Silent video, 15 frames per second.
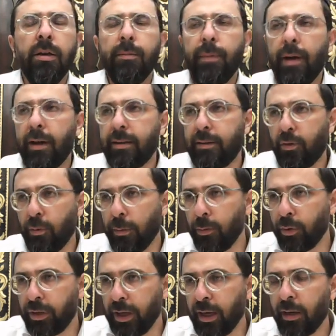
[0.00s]
Machassitova
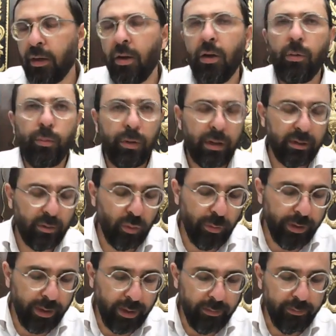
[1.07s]
Boker,
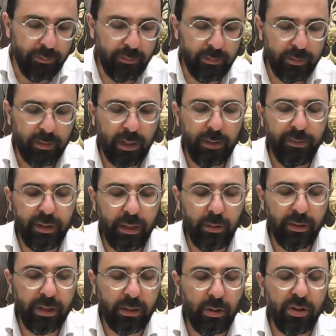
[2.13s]
Machassitova Erel. Ravité
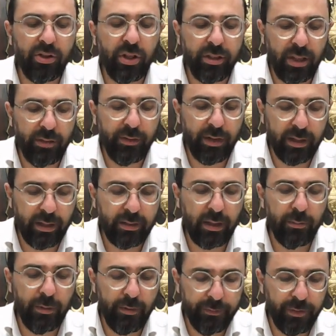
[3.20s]
Kohen Gadol, Ishatan
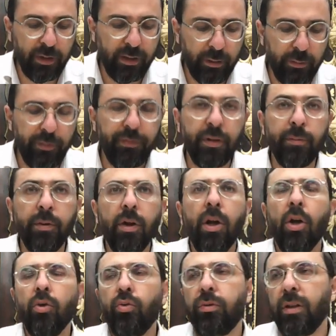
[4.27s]
Varchatan Bifnim.
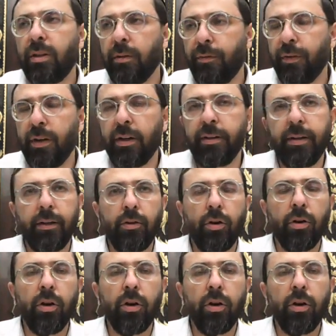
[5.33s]
Tout était fait à l'intérieur.